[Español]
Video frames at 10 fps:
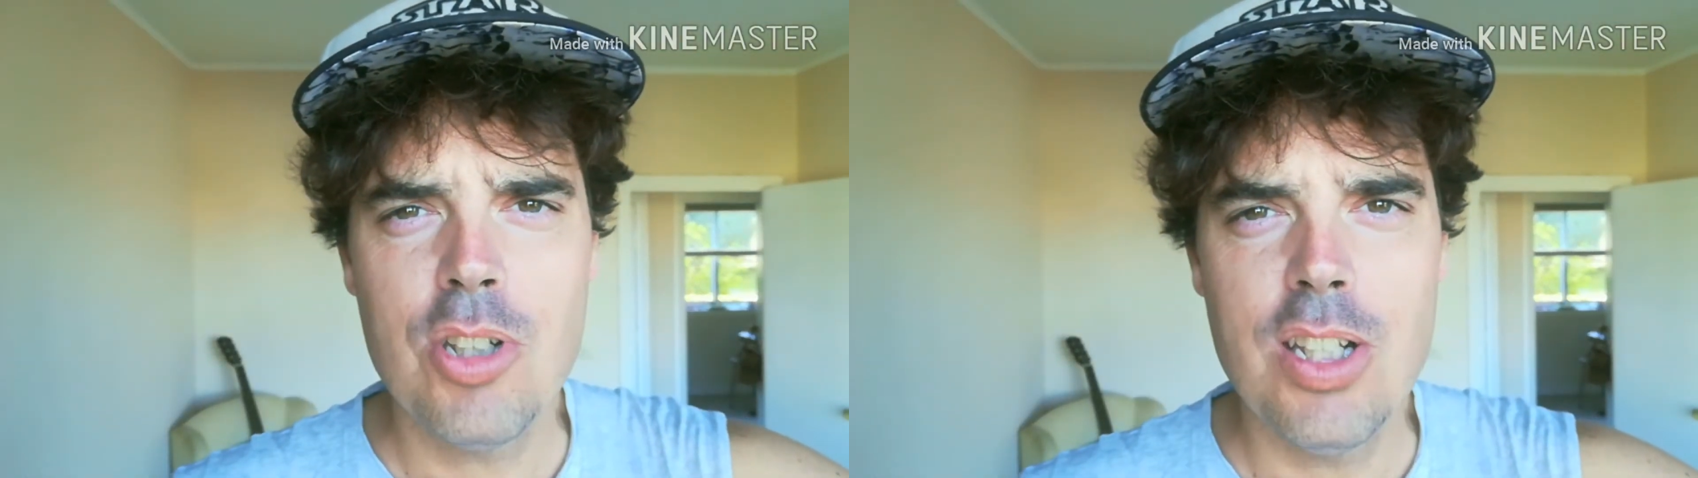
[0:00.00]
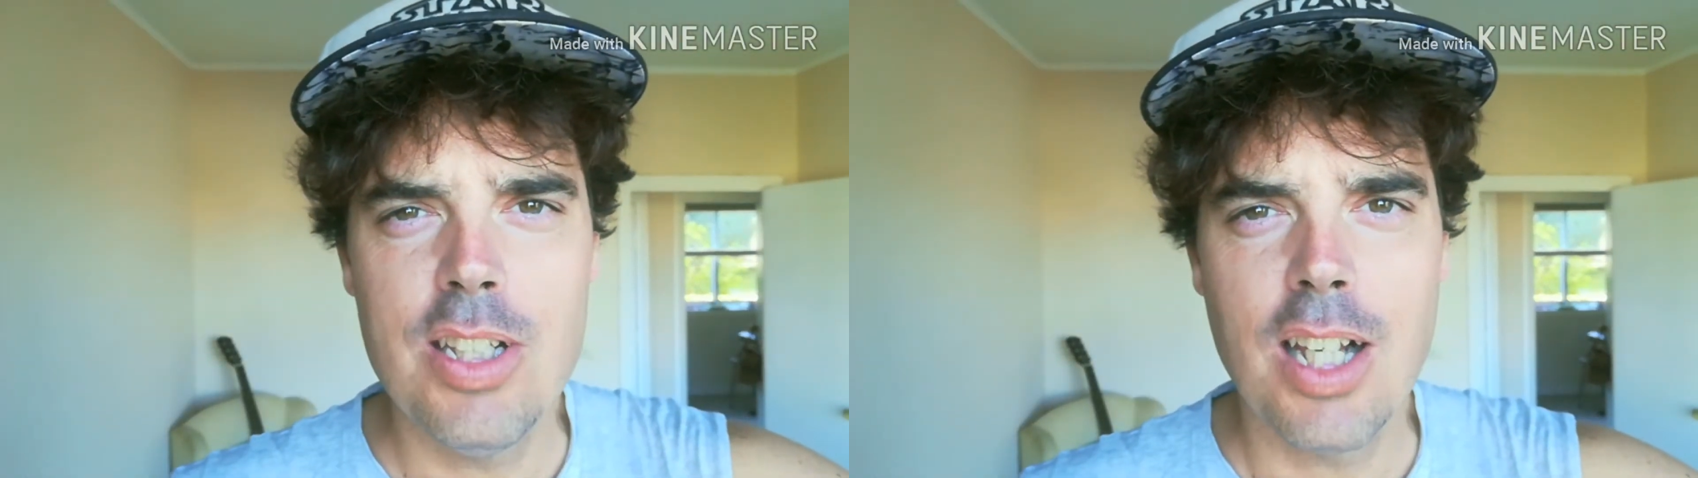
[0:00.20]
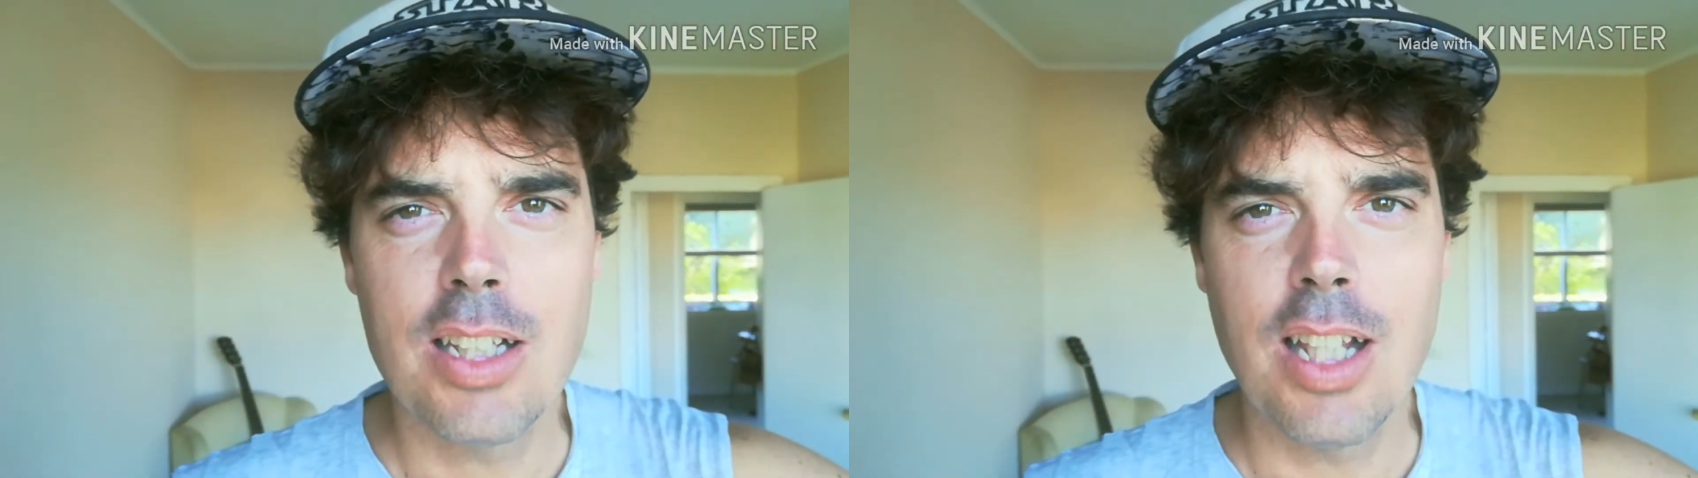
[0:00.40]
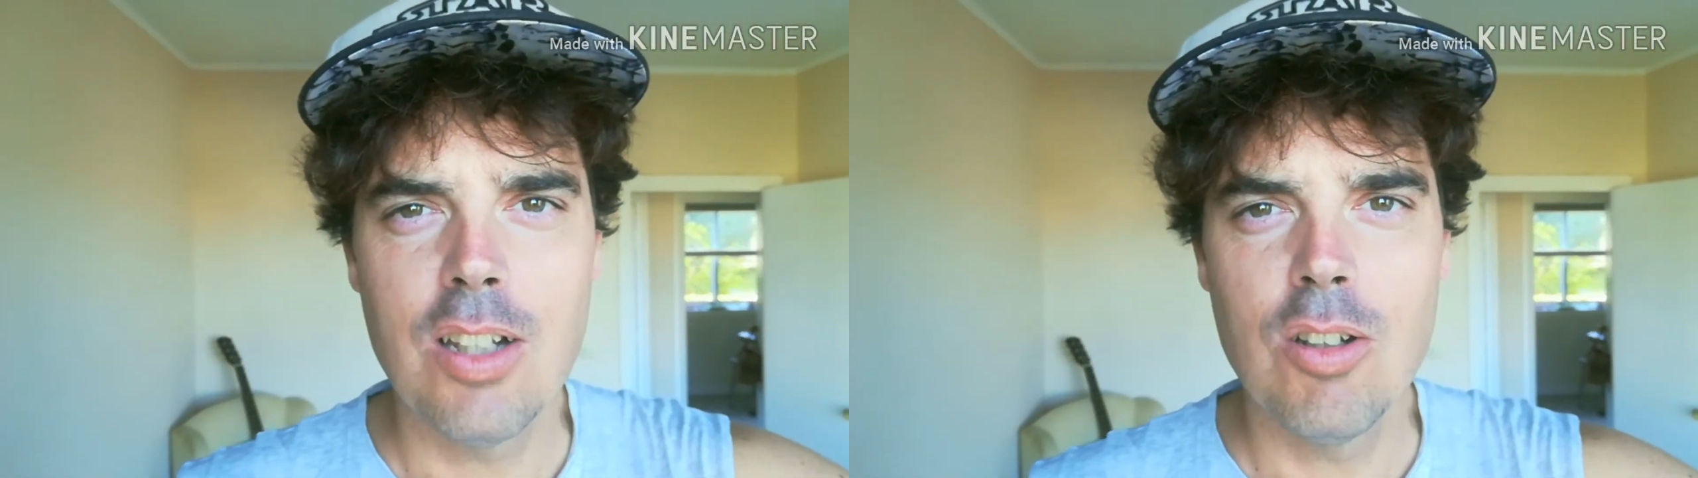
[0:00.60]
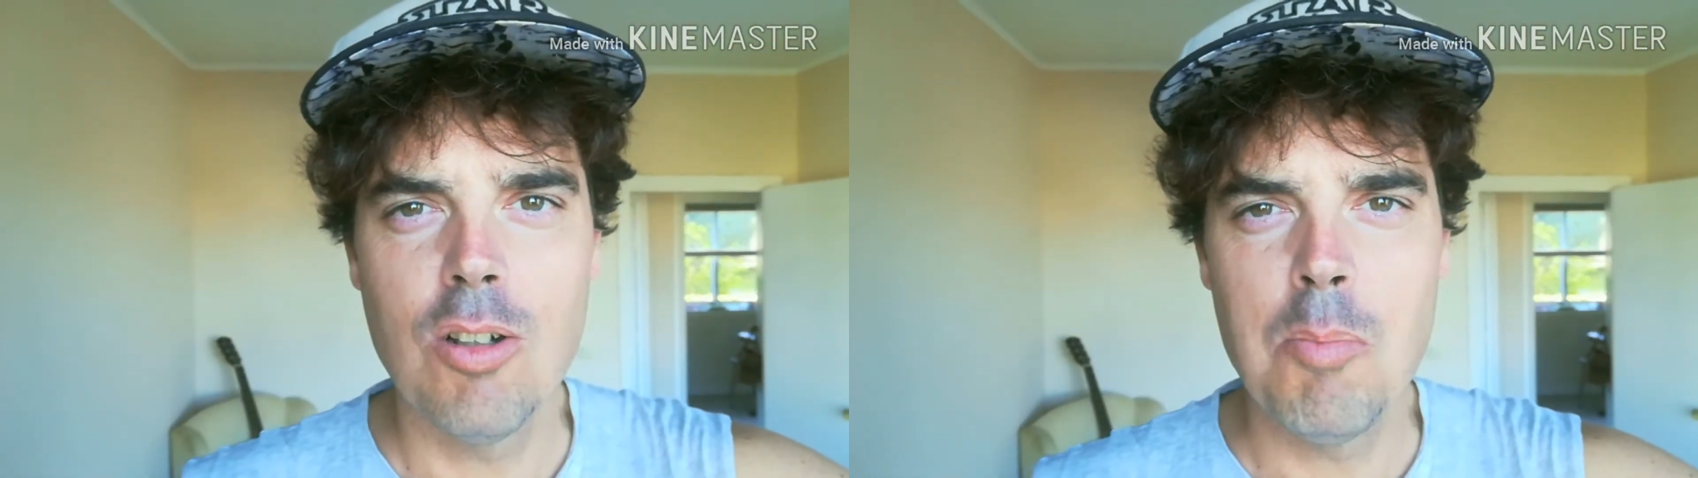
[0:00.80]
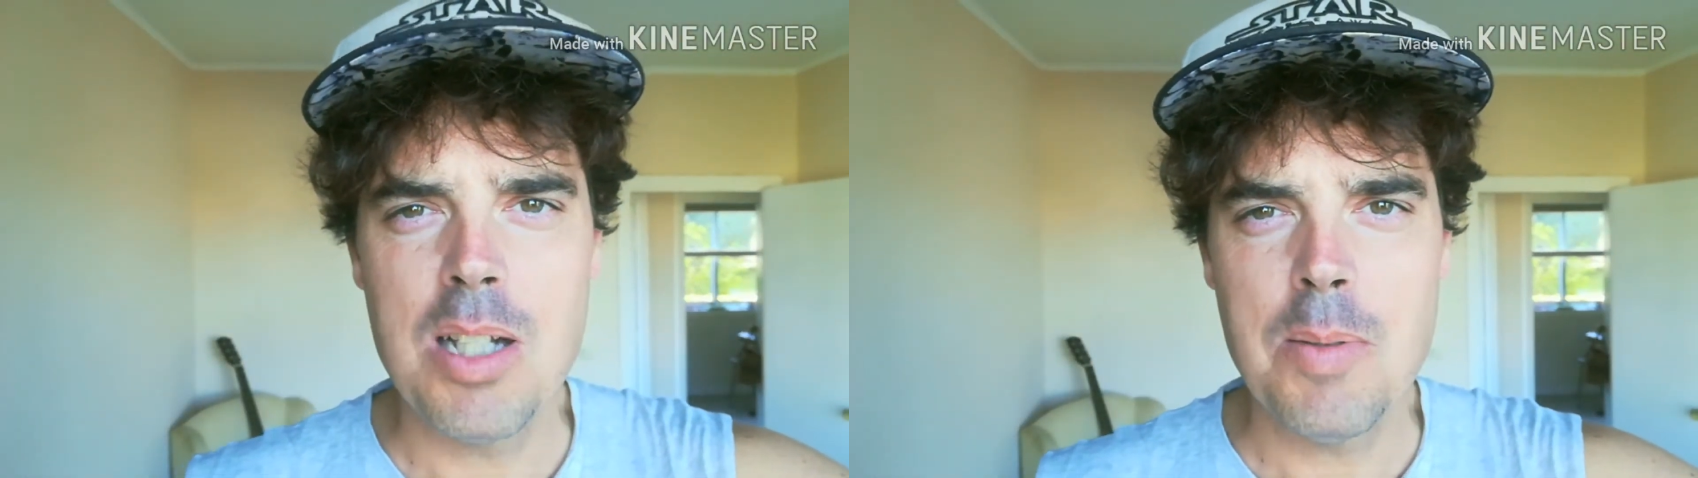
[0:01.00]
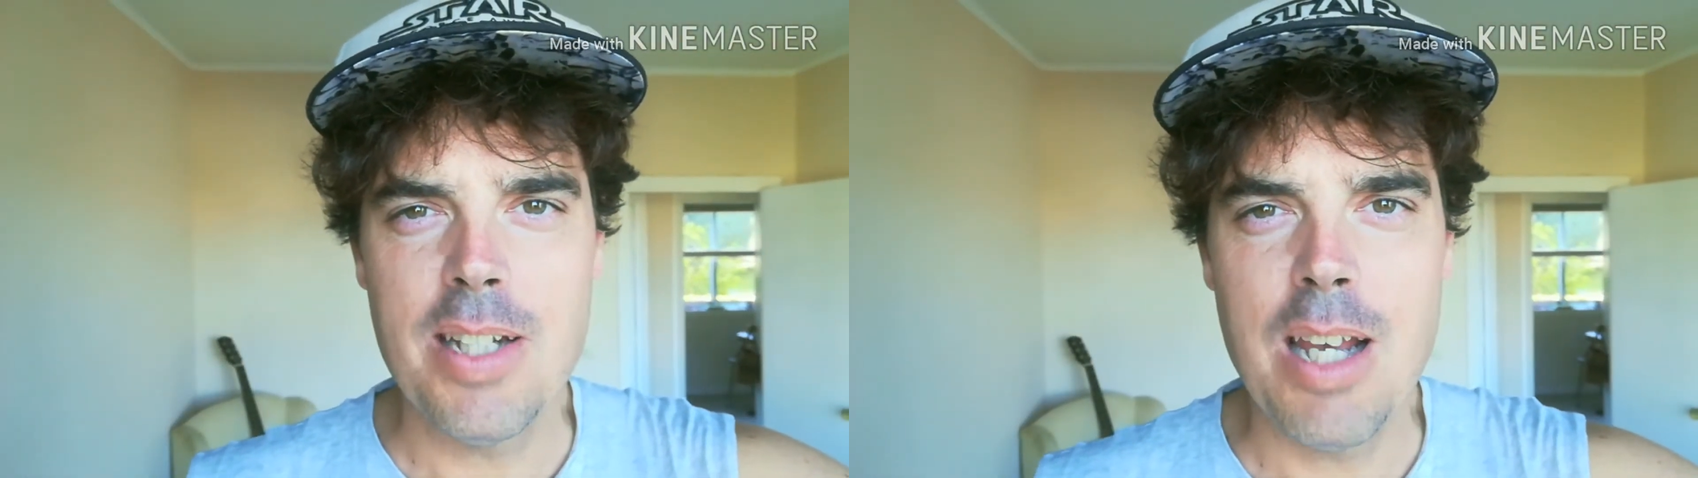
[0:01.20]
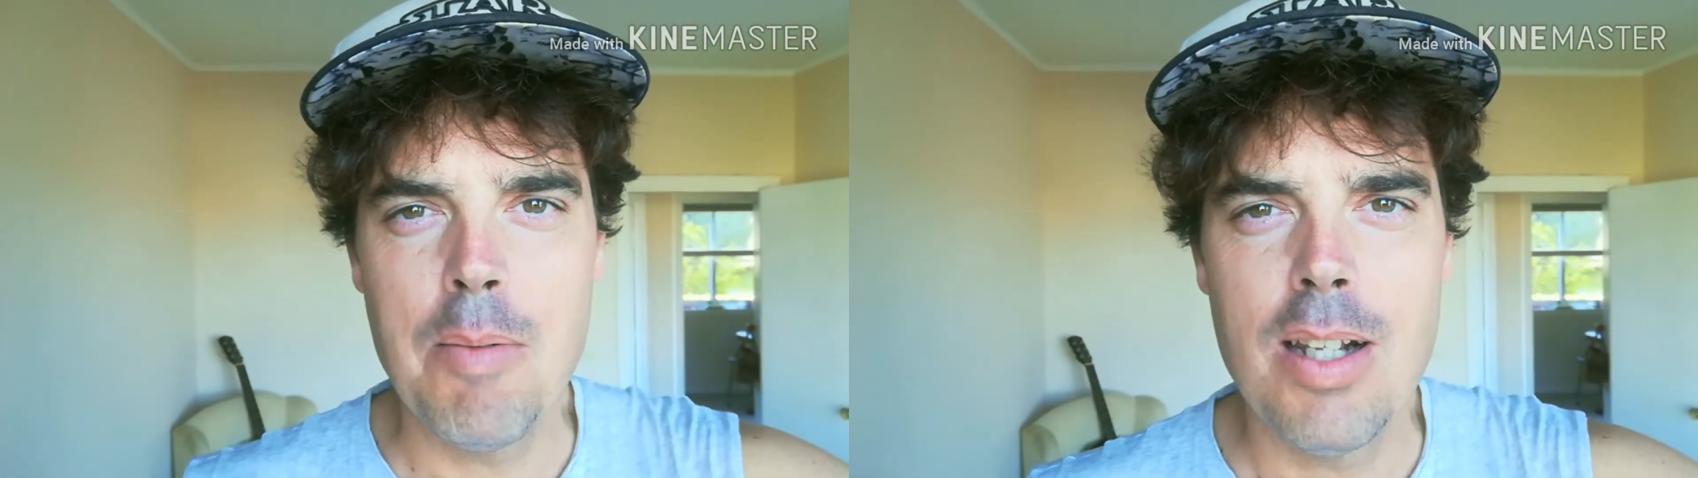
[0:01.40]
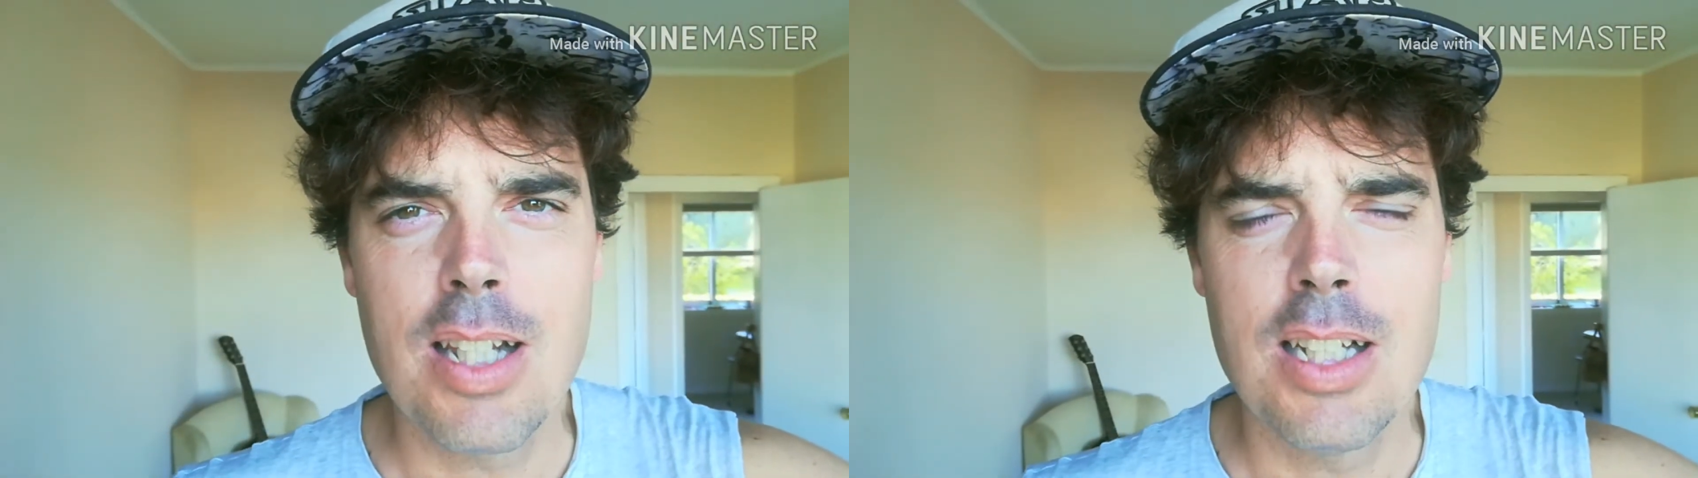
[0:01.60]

inyectando más variables al